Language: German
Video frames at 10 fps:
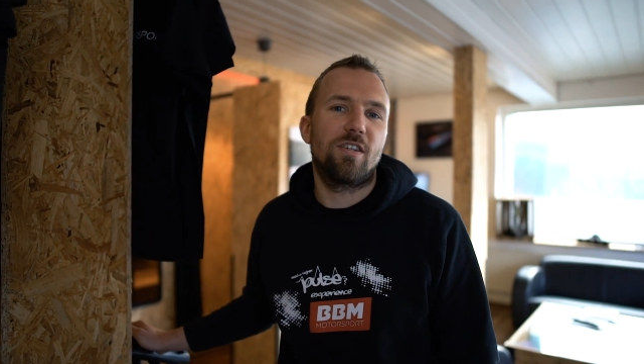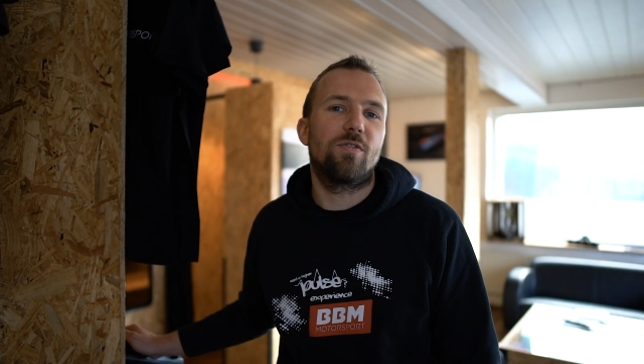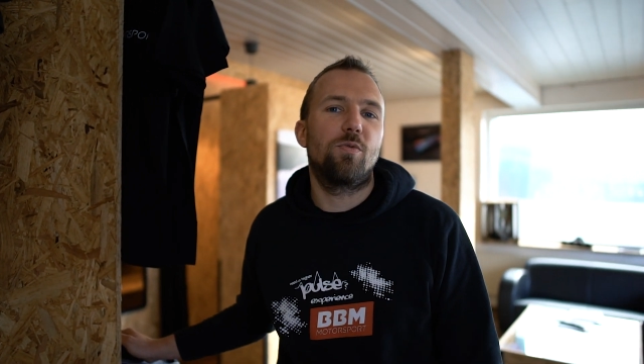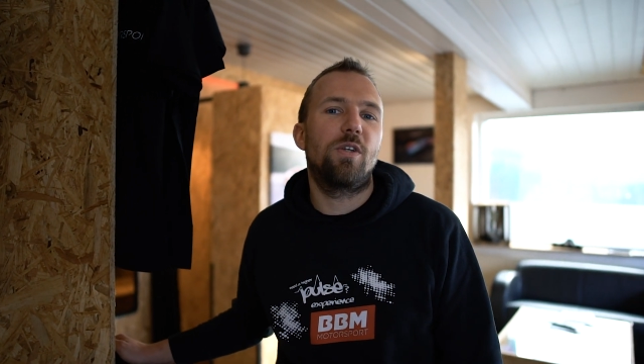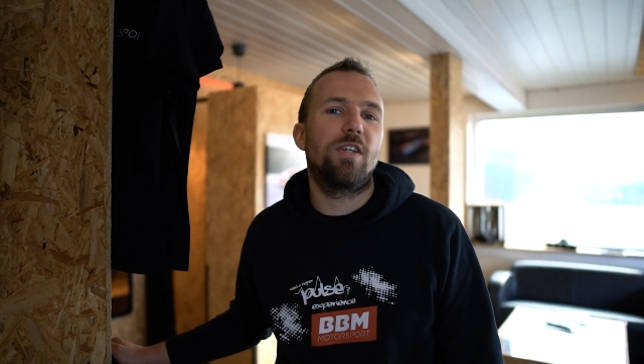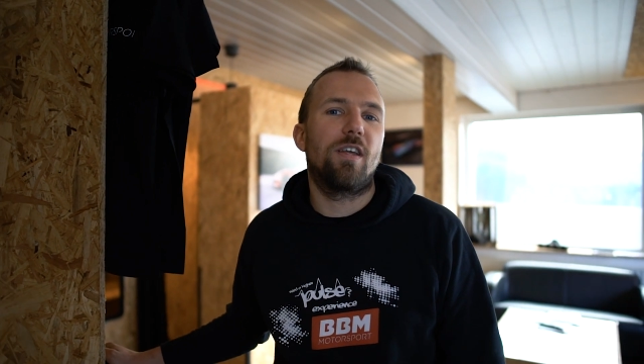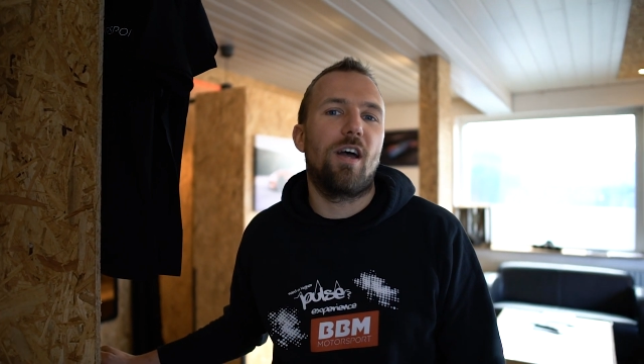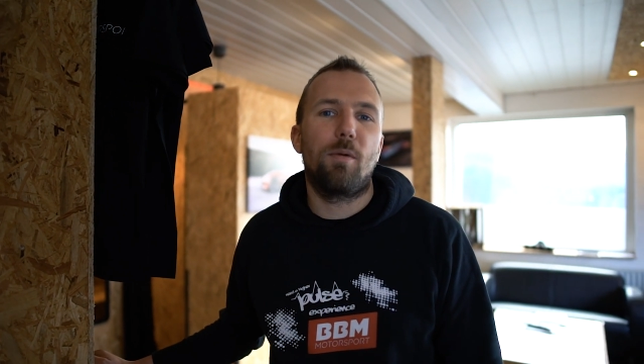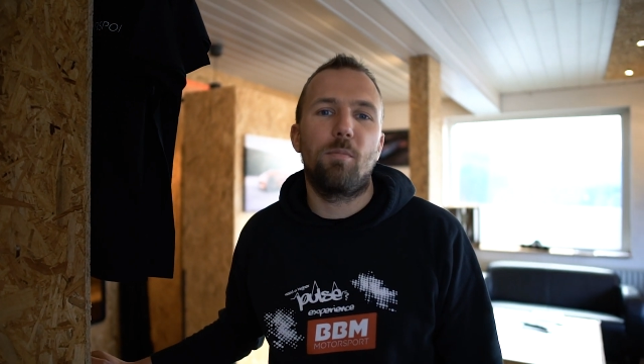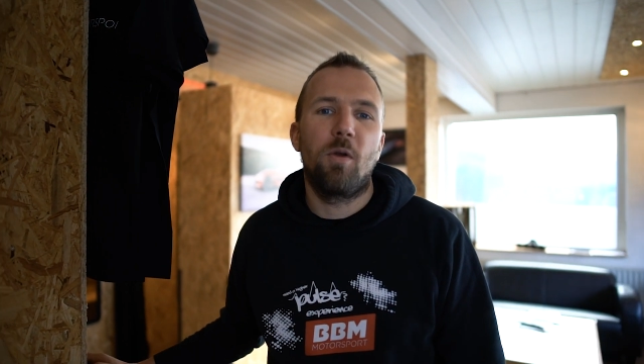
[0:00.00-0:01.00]
dass wir überlegt
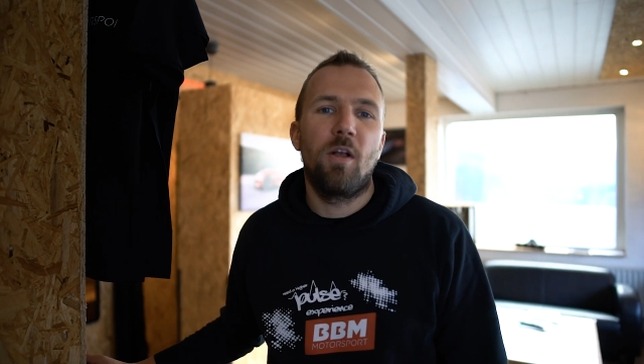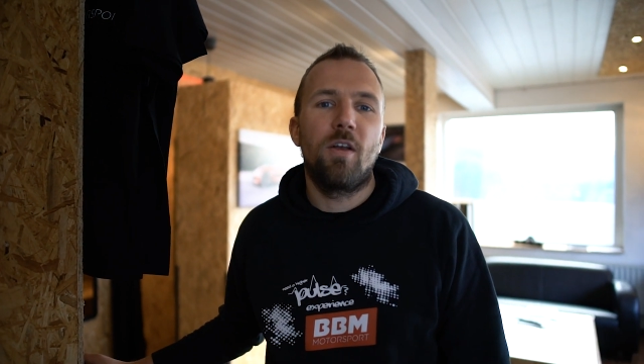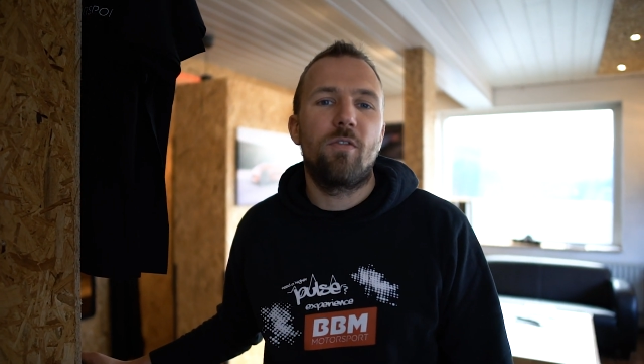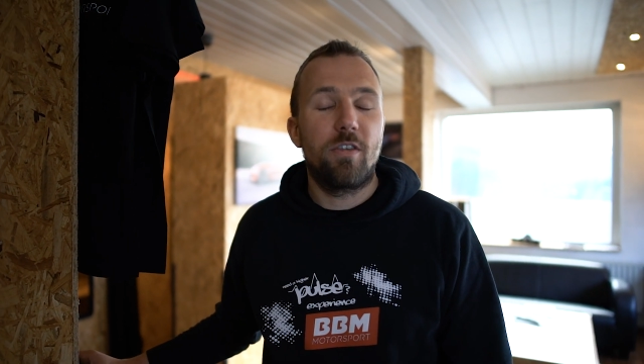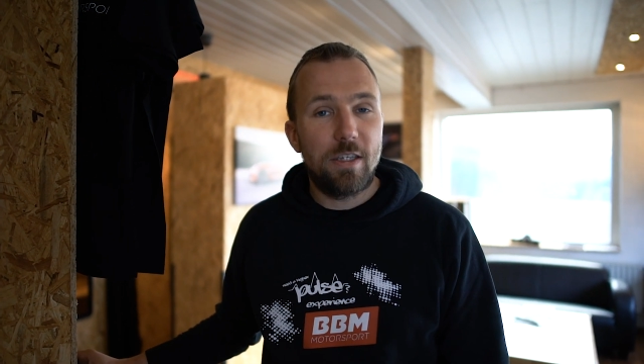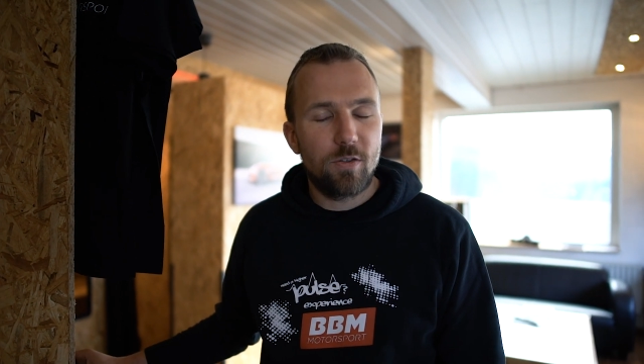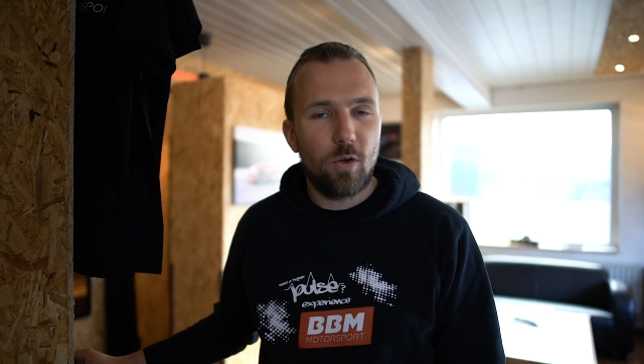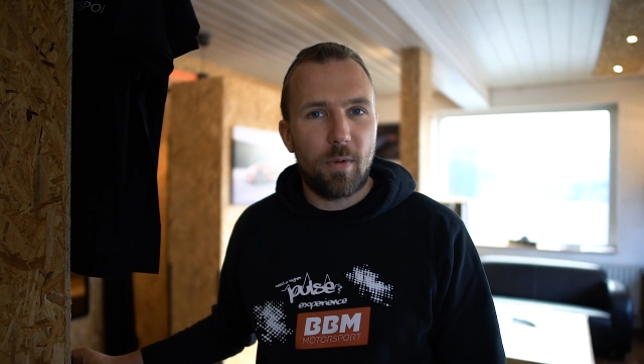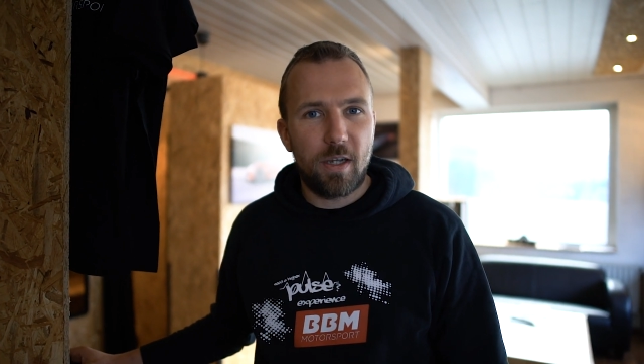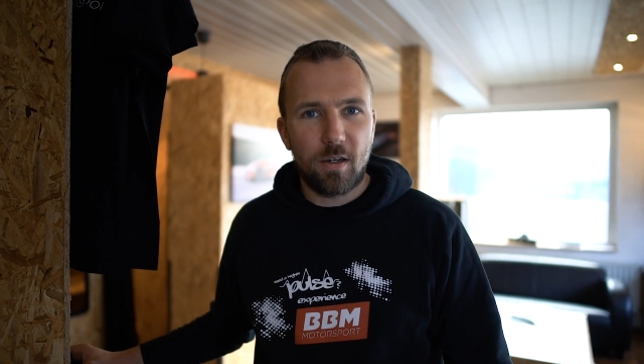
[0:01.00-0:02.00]
haben, wir setzen
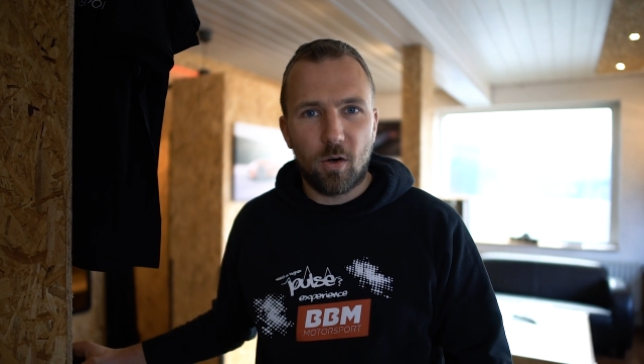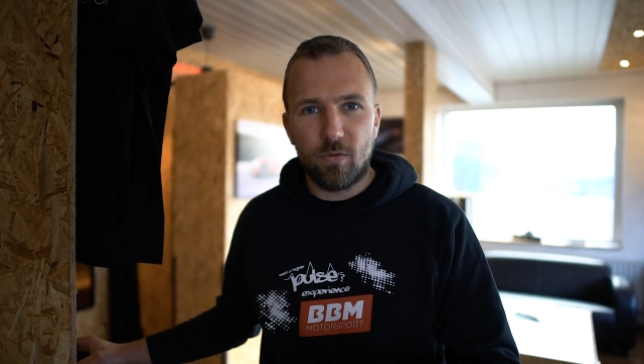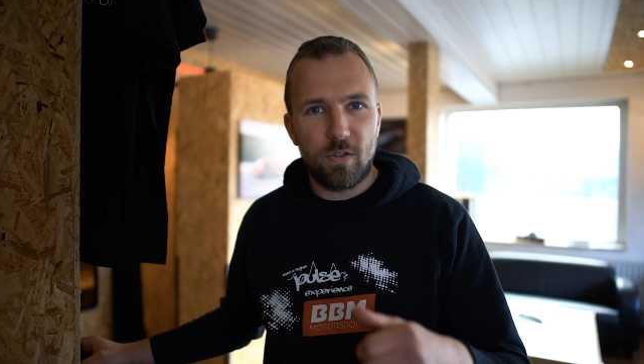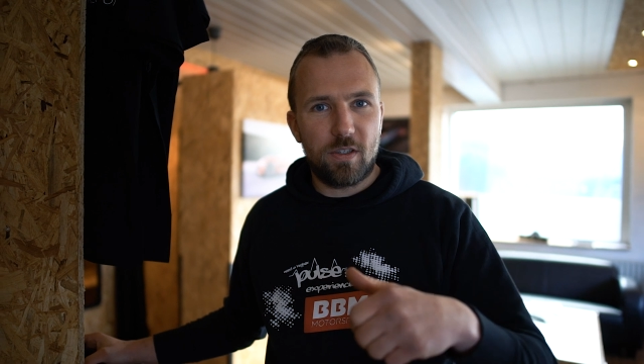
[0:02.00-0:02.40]
nochmal einen drauf.